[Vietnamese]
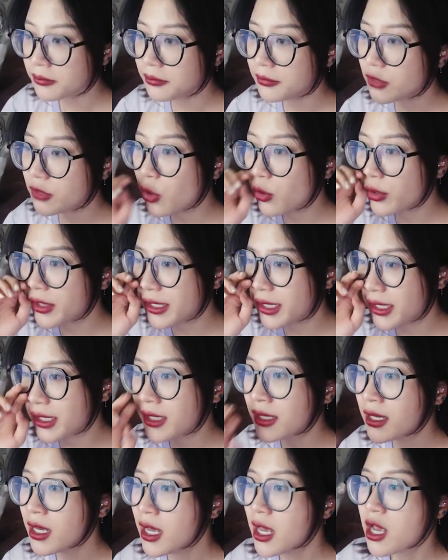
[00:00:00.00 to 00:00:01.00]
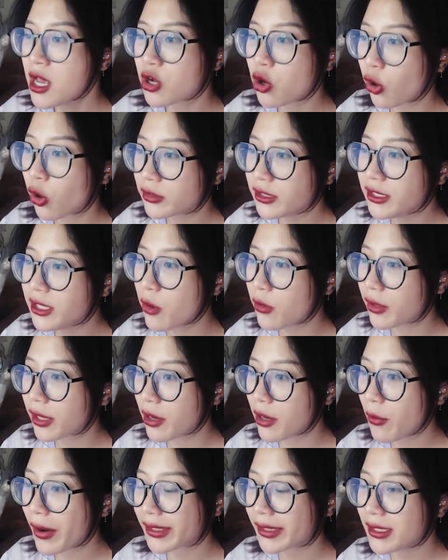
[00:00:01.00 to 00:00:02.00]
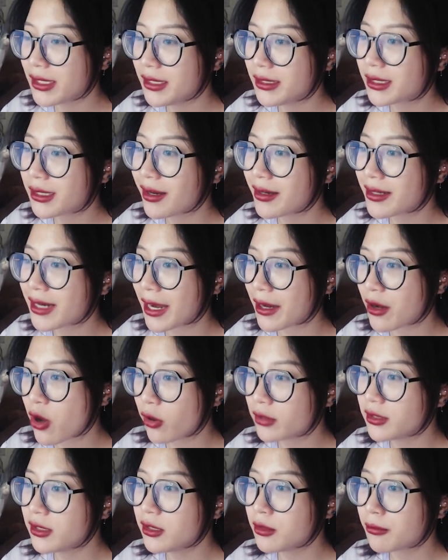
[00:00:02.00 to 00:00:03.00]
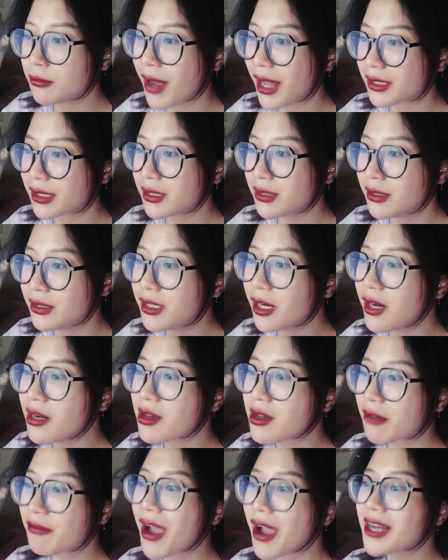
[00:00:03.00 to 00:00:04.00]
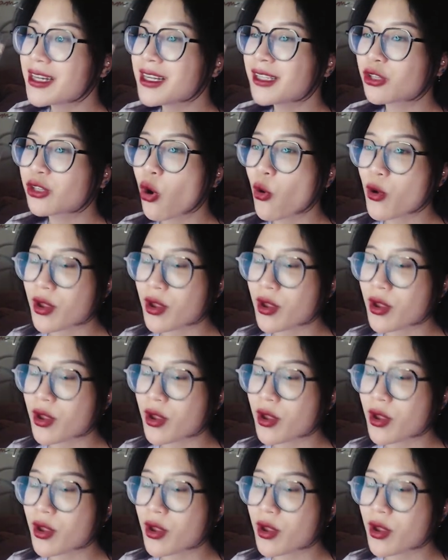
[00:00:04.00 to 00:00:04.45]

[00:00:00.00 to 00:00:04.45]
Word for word: đôi khi có nhiều kế hoạch đi chơi này nọ nhưng mà tự nhiên lười vãi nên thôi